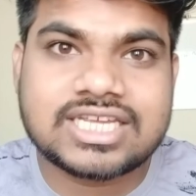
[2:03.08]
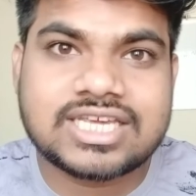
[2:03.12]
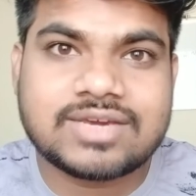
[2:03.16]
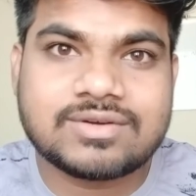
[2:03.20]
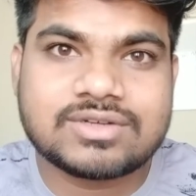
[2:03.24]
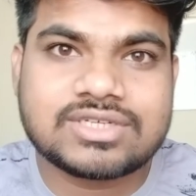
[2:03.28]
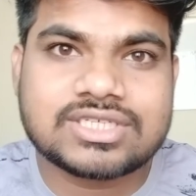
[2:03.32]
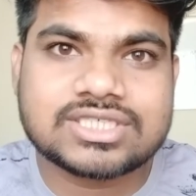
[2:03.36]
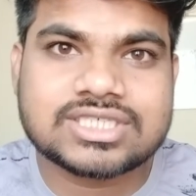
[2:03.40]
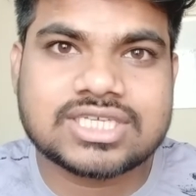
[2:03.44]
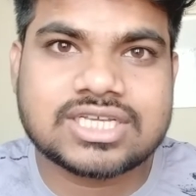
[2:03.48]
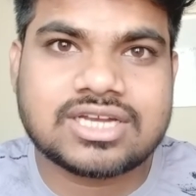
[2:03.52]
की
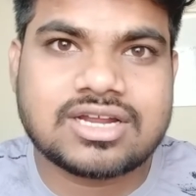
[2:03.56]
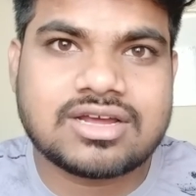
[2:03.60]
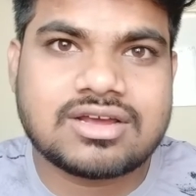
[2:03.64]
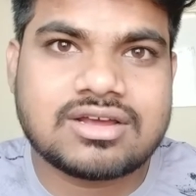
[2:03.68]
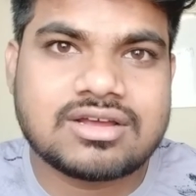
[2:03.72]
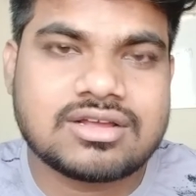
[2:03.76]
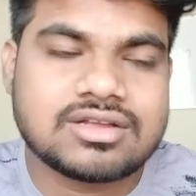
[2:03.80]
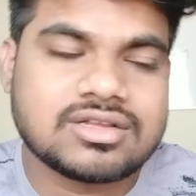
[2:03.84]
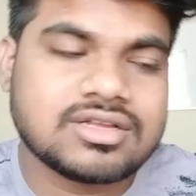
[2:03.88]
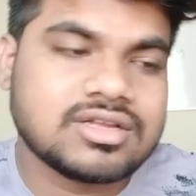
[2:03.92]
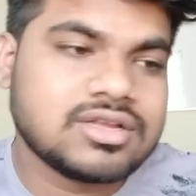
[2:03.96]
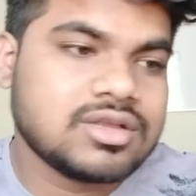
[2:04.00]
वजह से ना
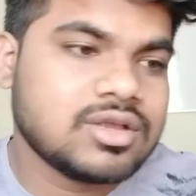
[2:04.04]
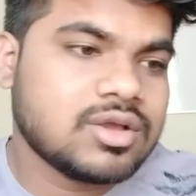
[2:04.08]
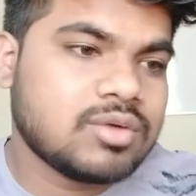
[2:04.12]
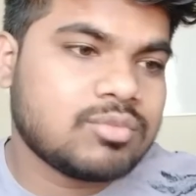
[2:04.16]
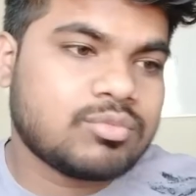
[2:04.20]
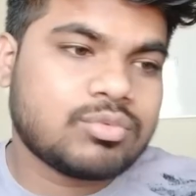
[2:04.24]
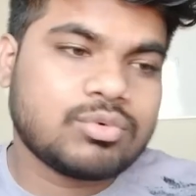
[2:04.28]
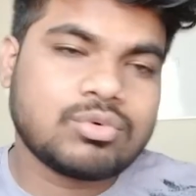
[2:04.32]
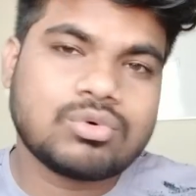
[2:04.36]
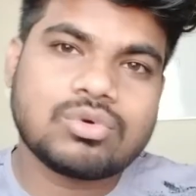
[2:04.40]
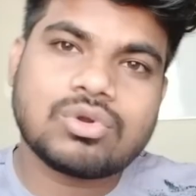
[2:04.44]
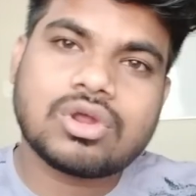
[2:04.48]

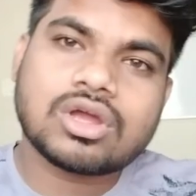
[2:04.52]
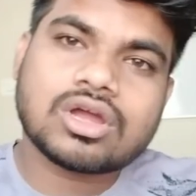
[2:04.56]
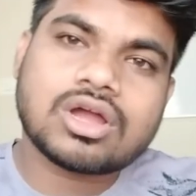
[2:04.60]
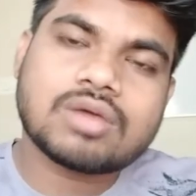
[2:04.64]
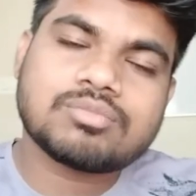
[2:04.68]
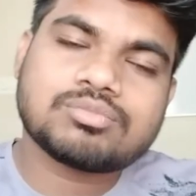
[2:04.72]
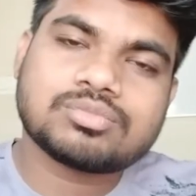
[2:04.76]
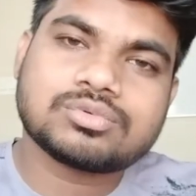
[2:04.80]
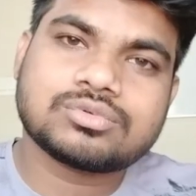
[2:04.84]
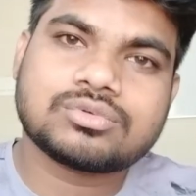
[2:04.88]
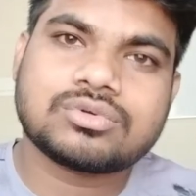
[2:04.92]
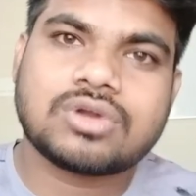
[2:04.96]
पूरा का
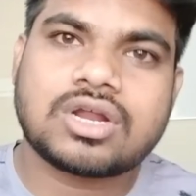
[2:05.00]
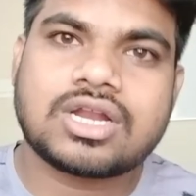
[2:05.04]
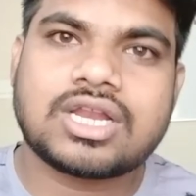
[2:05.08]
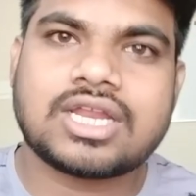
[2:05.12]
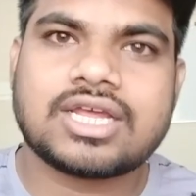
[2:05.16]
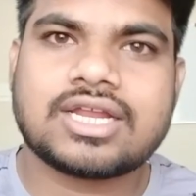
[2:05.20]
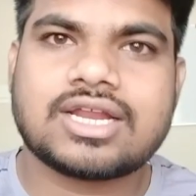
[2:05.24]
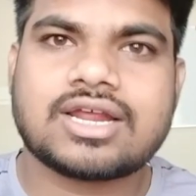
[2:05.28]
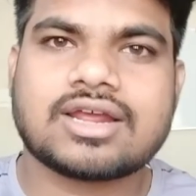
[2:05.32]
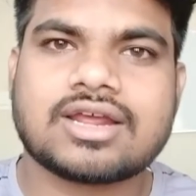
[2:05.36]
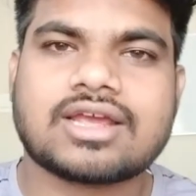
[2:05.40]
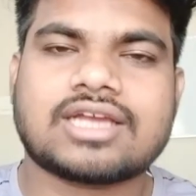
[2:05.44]
पूरा
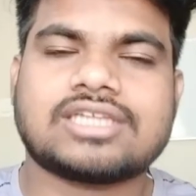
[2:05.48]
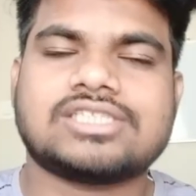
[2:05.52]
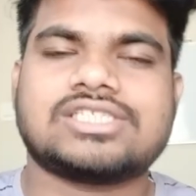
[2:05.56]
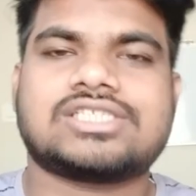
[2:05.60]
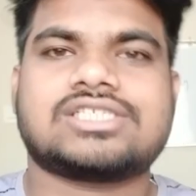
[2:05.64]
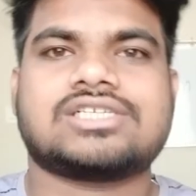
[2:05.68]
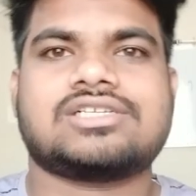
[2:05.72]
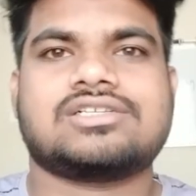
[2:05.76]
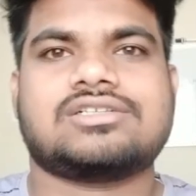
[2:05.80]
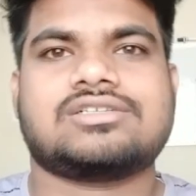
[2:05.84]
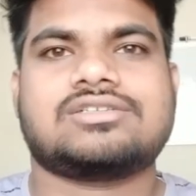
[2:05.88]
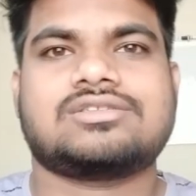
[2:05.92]
लेना
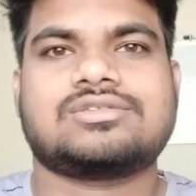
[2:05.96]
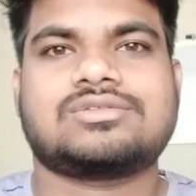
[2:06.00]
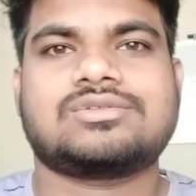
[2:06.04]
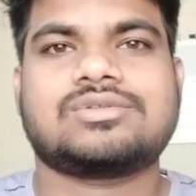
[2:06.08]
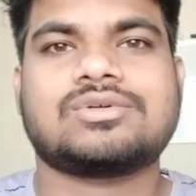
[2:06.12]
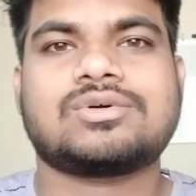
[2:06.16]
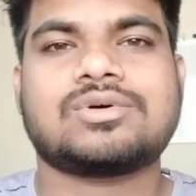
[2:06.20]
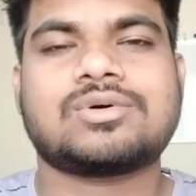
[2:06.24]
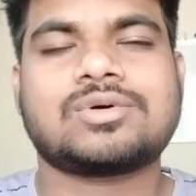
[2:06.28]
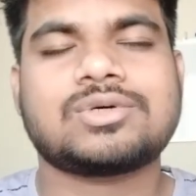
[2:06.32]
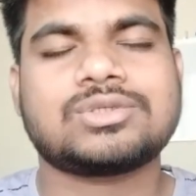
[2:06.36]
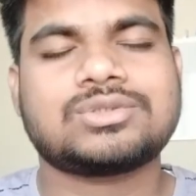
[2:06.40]
कैंसिल
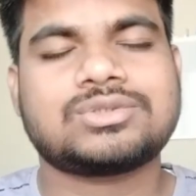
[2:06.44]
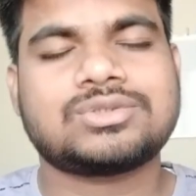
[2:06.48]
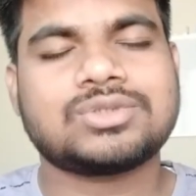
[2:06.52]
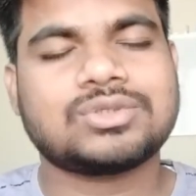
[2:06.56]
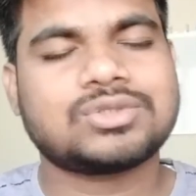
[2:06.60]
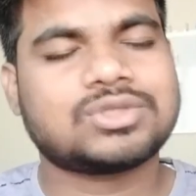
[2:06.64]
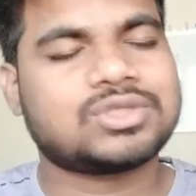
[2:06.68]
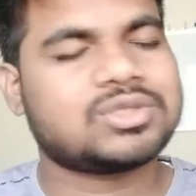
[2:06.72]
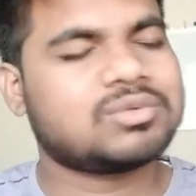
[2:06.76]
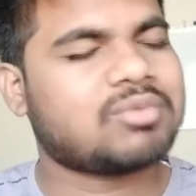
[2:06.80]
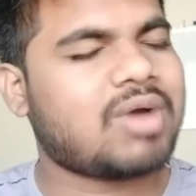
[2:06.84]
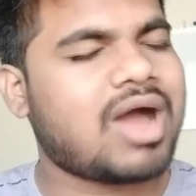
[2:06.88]
तो जो
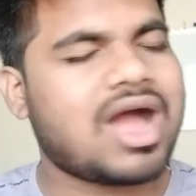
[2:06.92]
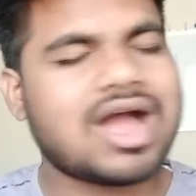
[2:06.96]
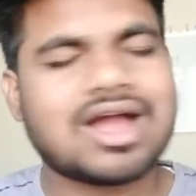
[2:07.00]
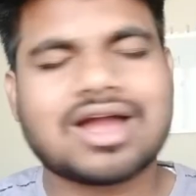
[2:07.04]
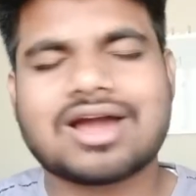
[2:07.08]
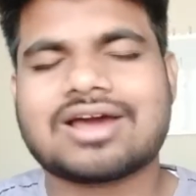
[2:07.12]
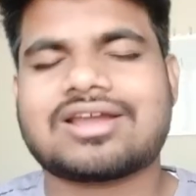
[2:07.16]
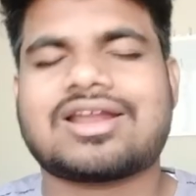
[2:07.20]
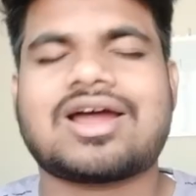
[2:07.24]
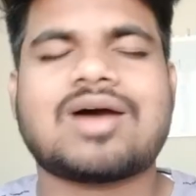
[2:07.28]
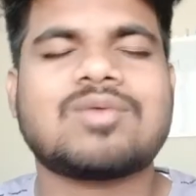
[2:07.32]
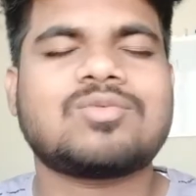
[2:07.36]
दिमाग
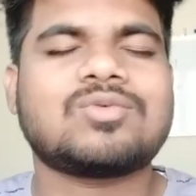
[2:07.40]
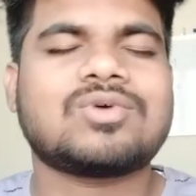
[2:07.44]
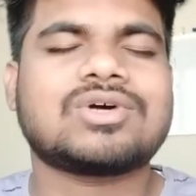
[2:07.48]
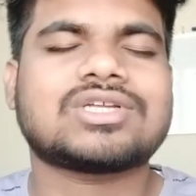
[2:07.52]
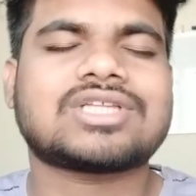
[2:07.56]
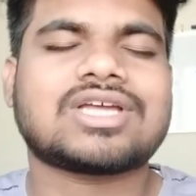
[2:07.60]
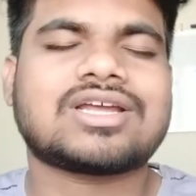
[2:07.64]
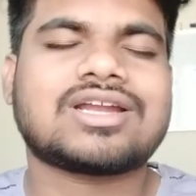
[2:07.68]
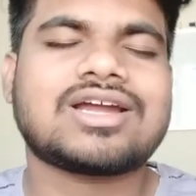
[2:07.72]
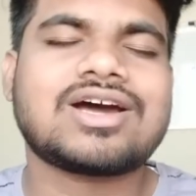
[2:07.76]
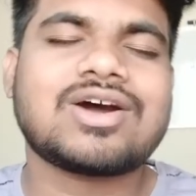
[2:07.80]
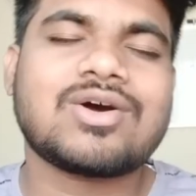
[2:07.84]
खराब हुआ
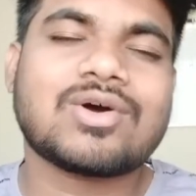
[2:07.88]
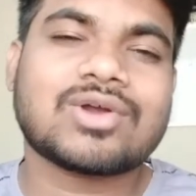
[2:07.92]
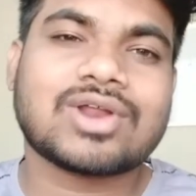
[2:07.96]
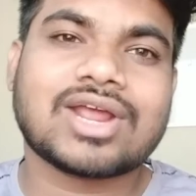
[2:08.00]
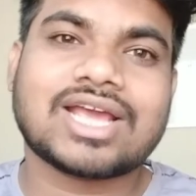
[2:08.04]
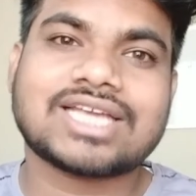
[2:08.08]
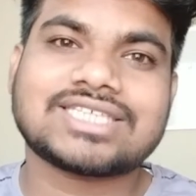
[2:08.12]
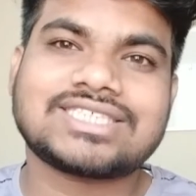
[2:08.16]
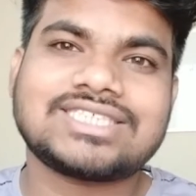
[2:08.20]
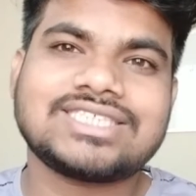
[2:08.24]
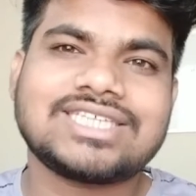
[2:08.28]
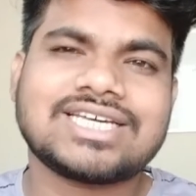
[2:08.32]
था ना और
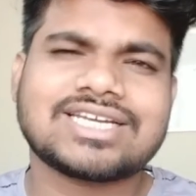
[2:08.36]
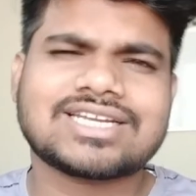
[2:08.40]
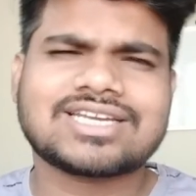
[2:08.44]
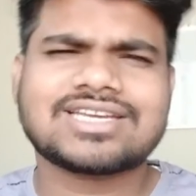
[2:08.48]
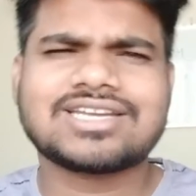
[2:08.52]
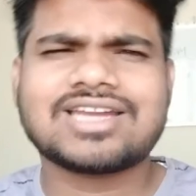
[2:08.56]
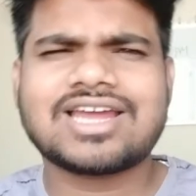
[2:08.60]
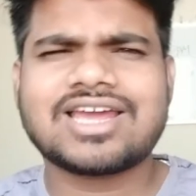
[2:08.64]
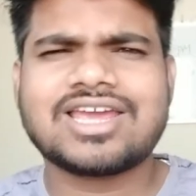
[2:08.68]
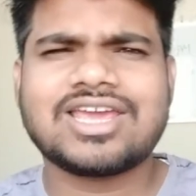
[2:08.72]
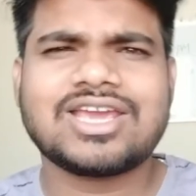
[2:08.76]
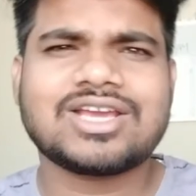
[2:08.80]
ऐसी करके
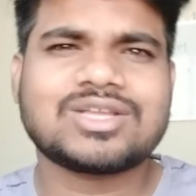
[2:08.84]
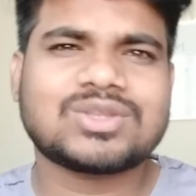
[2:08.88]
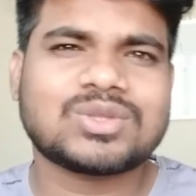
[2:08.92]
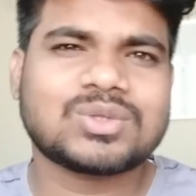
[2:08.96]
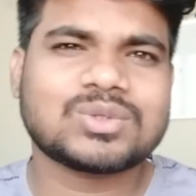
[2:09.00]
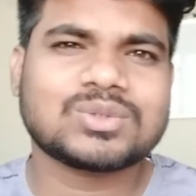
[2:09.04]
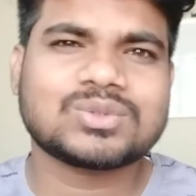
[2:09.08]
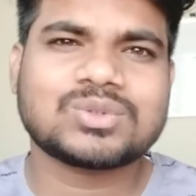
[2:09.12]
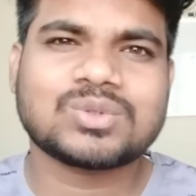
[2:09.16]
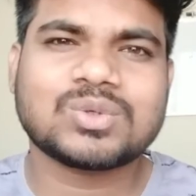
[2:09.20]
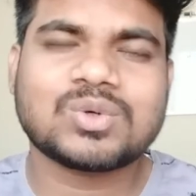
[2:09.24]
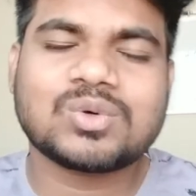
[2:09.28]
ना एक
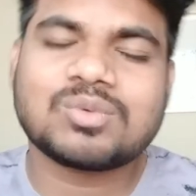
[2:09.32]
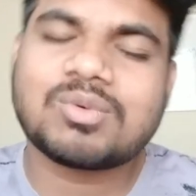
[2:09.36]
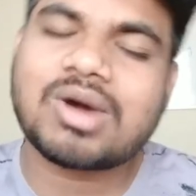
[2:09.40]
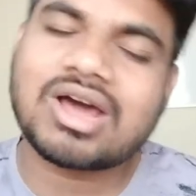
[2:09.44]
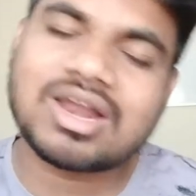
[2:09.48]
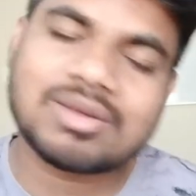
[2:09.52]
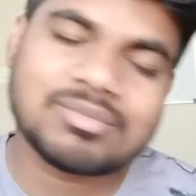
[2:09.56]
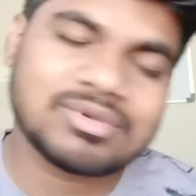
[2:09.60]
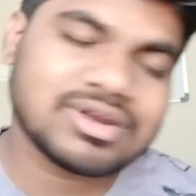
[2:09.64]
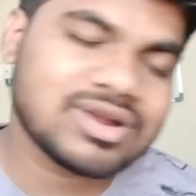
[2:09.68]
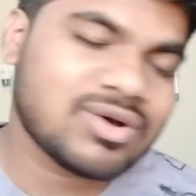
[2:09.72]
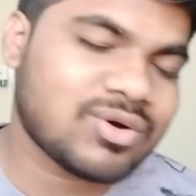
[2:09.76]
दो दो
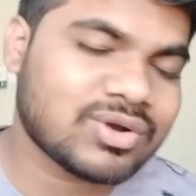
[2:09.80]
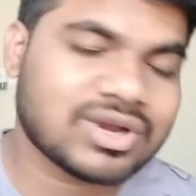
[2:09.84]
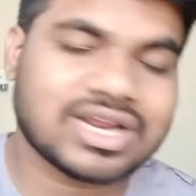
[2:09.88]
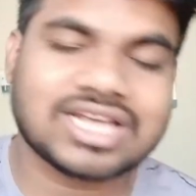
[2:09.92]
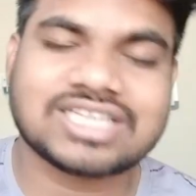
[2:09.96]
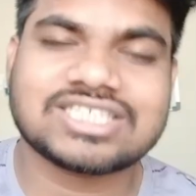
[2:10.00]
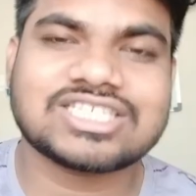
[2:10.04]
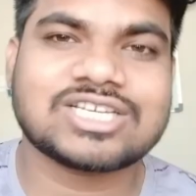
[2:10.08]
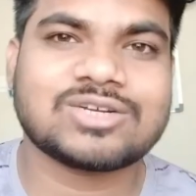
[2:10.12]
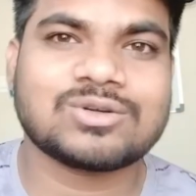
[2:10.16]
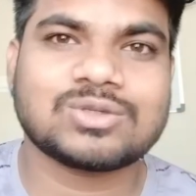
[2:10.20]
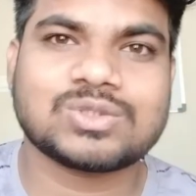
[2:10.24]
बार मेरा और
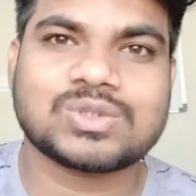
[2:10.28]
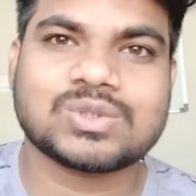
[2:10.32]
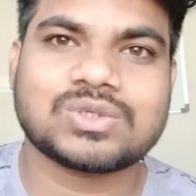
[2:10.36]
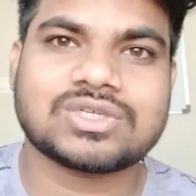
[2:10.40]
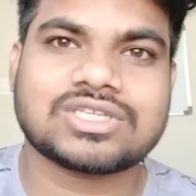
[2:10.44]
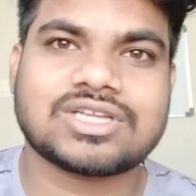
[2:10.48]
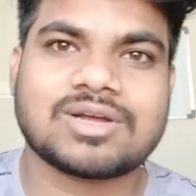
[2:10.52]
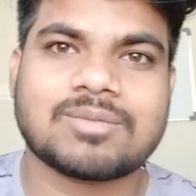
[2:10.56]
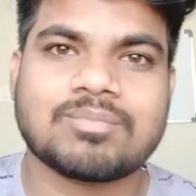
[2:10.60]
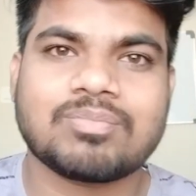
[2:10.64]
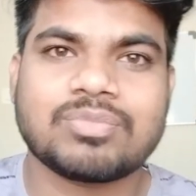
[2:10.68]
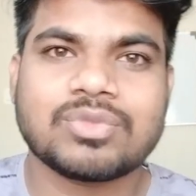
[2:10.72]
कैंसिल हो चुका
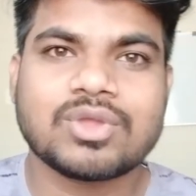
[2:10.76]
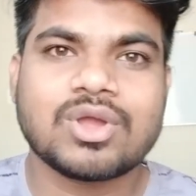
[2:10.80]
था